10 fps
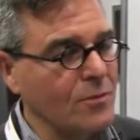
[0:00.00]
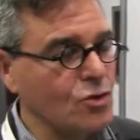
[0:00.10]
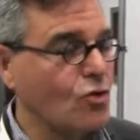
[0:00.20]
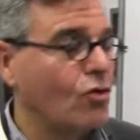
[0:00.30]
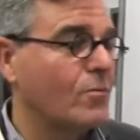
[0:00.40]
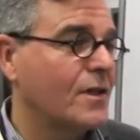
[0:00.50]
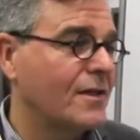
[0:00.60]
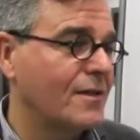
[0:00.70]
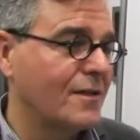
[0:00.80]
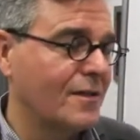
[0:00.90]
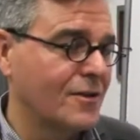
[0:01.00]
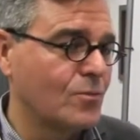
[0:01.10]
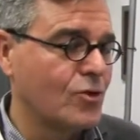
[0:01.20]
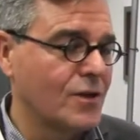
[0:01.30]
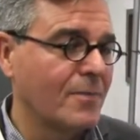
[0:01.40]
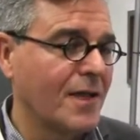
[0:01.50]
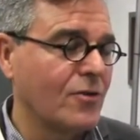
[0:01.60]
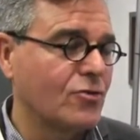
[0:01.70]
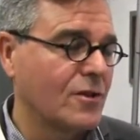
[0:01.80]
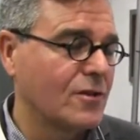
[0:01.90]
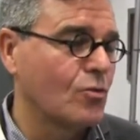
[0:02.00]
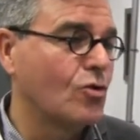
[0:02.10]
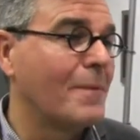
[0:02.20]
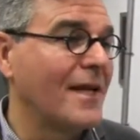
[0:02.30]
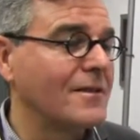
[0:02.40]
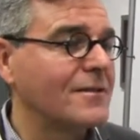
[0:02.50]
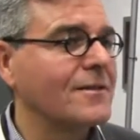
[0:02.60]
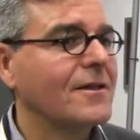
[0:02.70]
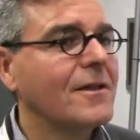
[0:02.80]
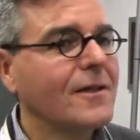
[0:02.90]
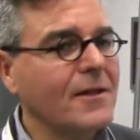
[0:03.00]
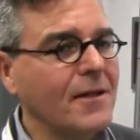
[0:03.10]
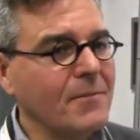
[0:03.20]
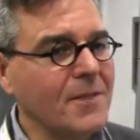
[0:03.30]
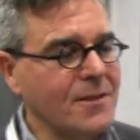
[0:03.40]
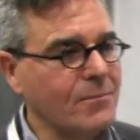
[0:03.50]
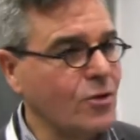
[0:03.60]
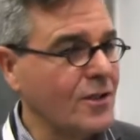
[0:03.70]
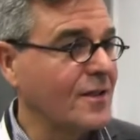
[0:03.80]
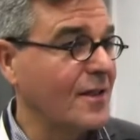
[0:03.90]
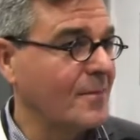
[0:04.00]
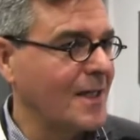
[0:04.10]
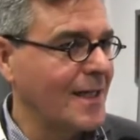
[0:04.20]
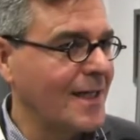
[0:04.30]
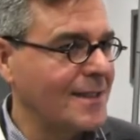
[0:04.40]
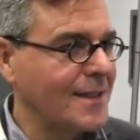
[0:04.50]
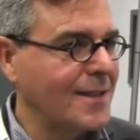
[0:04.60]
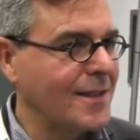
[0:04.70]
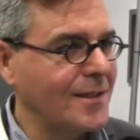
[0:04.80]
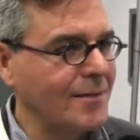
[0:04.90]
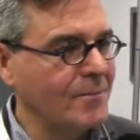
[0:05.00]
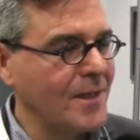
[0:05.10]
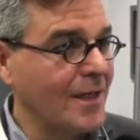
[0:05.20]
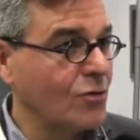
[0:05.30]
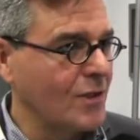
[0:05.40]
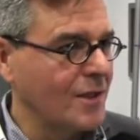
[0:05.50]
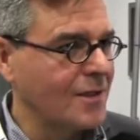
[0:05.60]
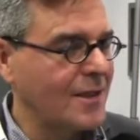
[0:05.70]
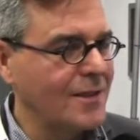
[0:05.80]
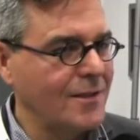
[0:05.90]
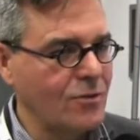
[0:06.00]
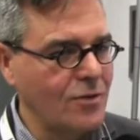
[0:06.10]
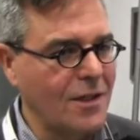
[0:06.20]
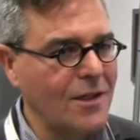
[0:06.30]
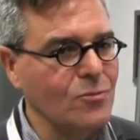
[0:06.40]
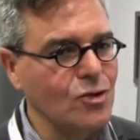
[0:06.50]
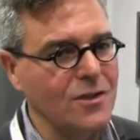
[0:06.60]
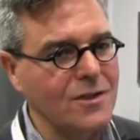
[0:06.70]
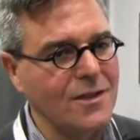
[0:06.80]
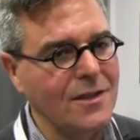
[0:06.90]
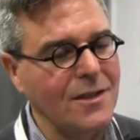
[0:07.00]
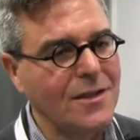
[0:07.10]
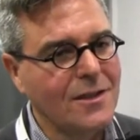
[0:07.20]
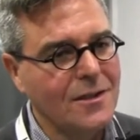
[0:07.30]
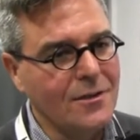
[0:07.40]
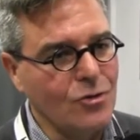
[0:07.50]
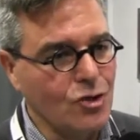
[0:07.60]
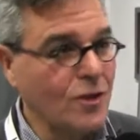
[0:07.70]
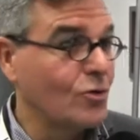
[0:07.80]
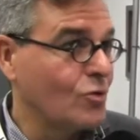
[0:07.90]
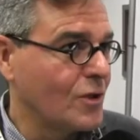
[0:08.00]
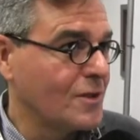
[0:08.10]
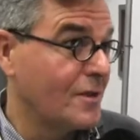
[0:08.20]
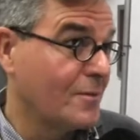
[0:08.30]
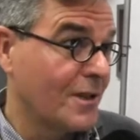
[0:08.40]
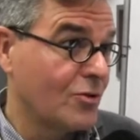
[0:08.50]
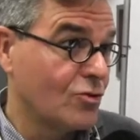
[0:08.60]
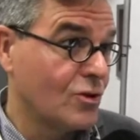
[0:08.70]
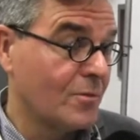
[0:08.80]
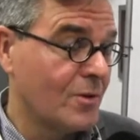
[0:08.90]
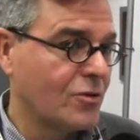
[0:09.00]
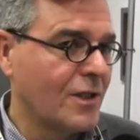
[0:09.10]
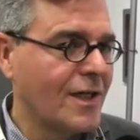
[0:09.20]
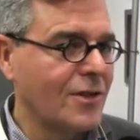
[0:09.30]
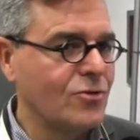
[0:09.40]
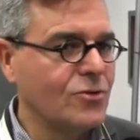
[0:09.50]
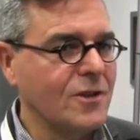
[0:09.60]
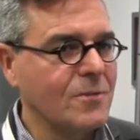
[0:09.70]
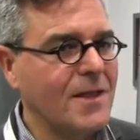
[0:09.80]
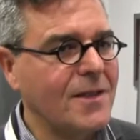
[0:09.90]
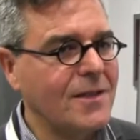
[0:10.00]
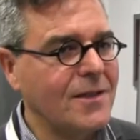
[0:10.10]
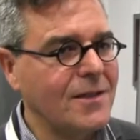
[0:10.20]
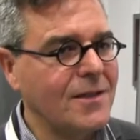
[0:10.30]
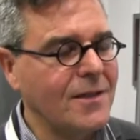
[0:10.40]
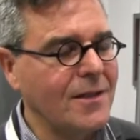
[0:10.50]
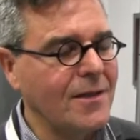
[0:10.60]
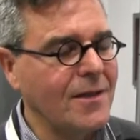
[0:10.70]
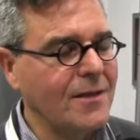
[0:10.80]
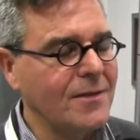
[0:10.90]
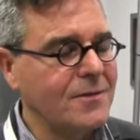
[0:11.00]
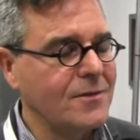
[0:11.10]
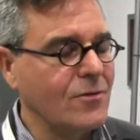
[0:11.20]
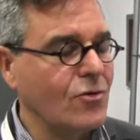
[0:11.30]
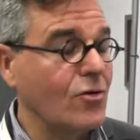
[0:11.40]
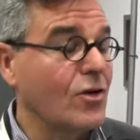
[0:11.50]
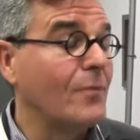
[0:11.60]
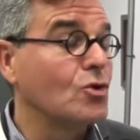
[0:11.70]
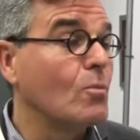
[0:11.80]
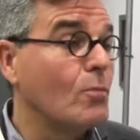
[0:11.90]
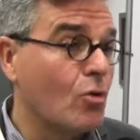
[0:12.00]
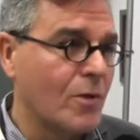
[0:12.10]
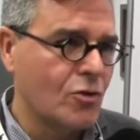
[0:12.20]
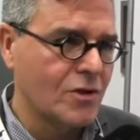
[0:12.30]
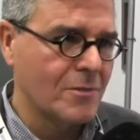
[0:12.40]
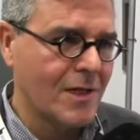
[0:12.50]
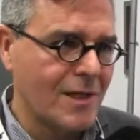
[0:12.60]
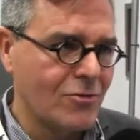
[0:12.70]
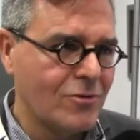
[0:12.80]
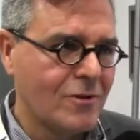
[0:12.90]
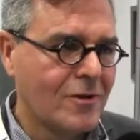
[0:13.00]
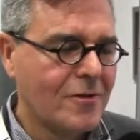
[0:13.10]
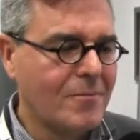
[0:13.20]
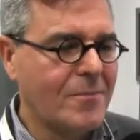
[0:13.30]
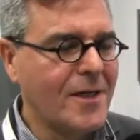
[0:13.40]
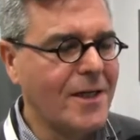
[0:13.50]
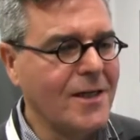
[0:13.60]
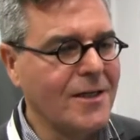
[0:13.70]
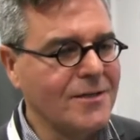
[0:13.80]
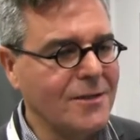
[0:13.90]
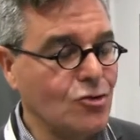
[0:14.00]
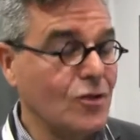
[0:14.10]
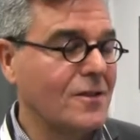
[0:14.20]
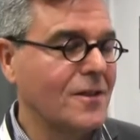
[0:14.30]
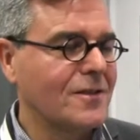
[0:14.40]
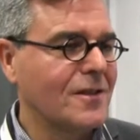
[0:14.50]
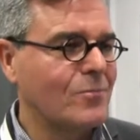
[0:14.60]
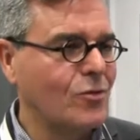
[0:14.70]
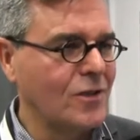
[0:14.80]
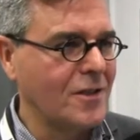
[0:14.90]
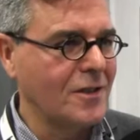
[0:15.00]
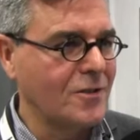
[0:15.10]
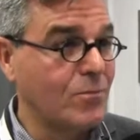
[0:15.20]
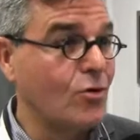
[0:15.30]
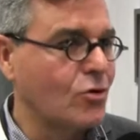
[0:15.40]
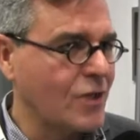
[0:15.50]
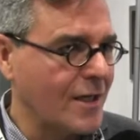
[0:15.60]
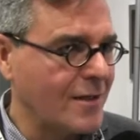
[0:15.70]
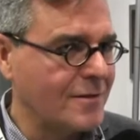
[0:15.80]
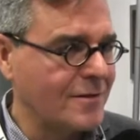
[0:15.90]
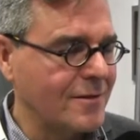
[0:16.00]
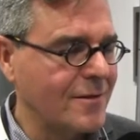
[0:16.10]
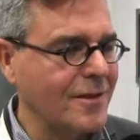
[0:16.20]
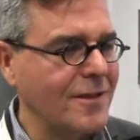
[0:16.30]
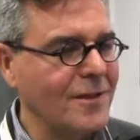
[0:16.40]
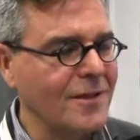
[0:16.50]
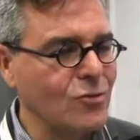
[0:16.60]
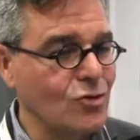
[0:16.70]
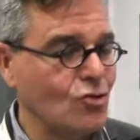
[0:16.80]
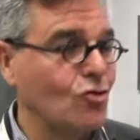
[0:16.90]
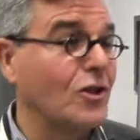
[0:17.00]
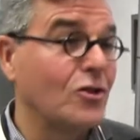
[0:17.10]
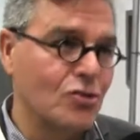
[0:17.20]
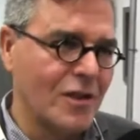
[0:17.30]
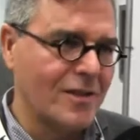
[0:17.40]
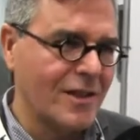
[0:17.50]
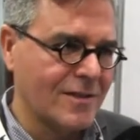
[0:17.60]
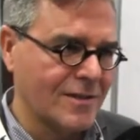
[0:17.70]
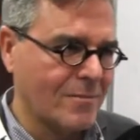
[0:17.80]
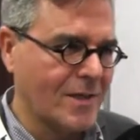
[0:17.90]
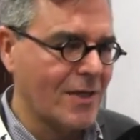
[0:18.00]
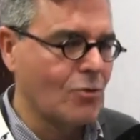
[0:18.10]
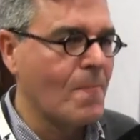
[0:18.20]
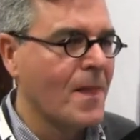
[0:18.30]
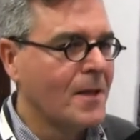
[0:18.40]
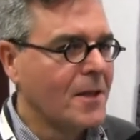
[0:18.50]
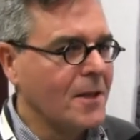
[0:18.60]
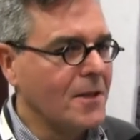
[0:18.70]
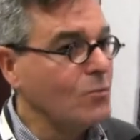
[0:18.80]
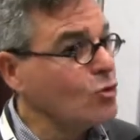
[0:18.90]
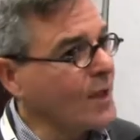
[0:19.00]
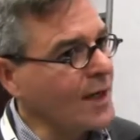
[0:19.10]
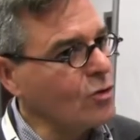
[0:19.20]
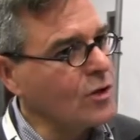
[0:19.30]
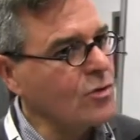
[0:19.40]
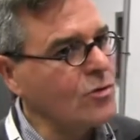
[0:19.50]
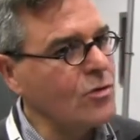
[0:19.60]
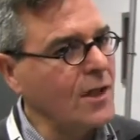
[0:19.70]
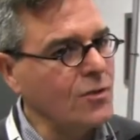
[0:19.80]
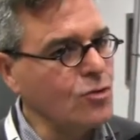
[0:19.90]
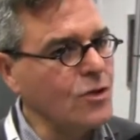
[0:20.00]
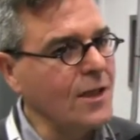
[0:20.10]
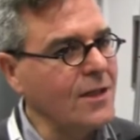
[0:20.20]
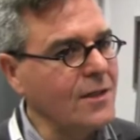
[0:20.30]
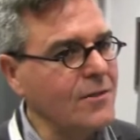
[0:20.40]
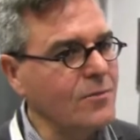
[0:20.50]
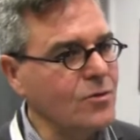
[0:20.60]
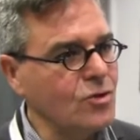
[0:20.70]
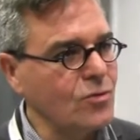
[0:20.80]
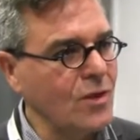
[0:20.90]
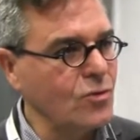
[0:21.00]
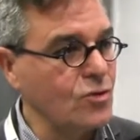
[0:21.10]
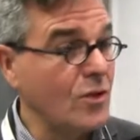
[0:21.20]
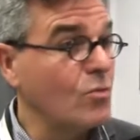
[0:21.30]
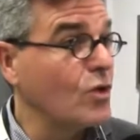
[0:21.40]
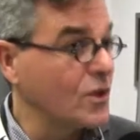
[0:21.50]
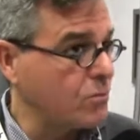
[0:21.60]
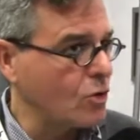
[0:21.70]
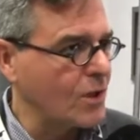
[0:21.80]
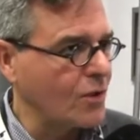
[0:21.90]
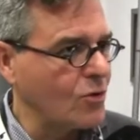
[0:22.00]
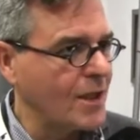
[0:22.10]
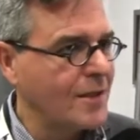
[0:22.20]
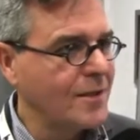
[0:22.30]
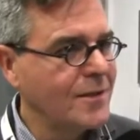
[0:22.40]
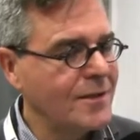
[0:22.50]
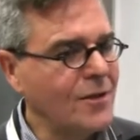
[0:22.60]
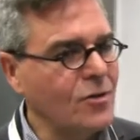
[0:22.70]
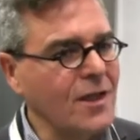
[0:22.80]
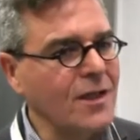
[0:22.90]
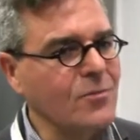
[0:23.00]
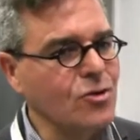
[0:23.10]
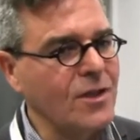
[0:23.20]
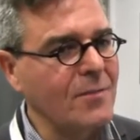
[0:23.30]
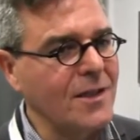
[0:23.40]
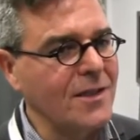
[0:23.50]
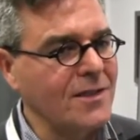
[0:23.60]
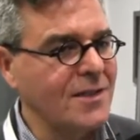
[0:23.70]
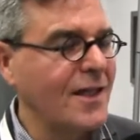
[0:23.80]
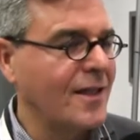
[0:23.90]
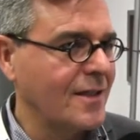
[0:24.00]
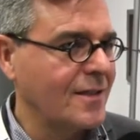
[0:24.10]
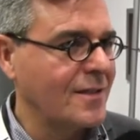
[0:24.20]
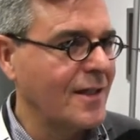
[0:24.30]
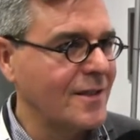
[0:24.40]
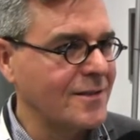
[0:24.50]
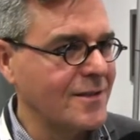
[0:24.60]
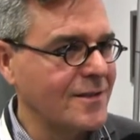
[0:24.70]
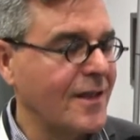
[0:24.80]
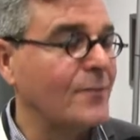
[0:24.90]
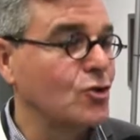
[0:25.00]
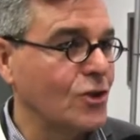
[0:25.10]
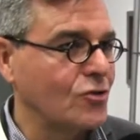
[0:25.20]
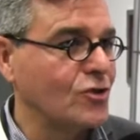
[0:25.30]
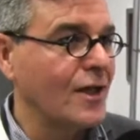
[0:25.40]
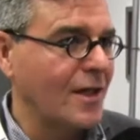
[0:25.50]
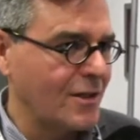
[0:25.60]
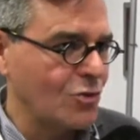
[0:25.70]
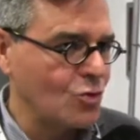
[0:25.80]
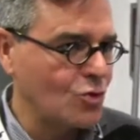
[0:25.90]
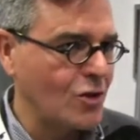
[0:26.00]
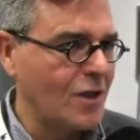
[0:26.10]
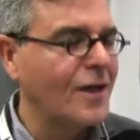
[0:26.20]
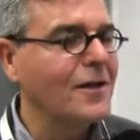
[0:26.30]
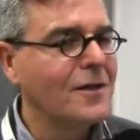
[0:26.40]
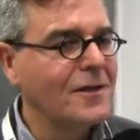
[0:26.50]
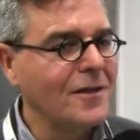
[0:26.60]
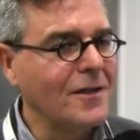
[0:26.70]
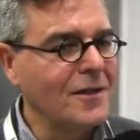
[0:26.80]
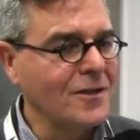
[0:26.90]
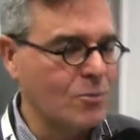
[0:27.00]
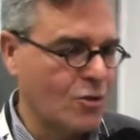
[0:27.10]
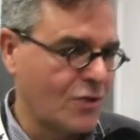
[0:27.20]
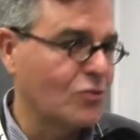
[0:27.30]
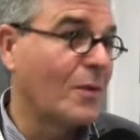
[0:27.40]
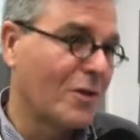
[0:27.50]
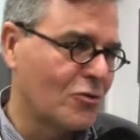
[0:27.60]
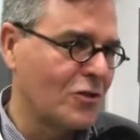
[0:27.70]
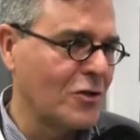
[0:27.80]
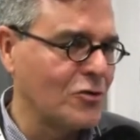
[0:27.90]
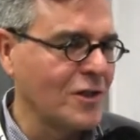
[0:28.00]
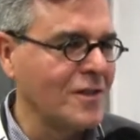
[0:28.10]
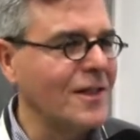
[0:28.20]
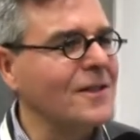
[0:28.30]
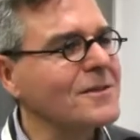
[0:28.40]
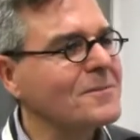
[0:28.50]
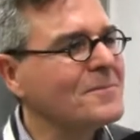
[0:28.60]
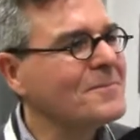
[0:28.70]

tenemos Colombia, que después de México es el segundo país eh, más importante en América Latina en mercado digital y lo que queremos es que los editores, libreros y bibliotecarios de España eh, conozcamos un poco mejor ese mercado para que, si nos interesa, poder exportar eh, nuestros contenidos digitales a ese mercado. En el mundo analógico, la industria del libro es una industria muy exportadora y lo que queremos también en esta era digital es que sigamos siendo esa gran industria eh, exportando también contenidos digitales.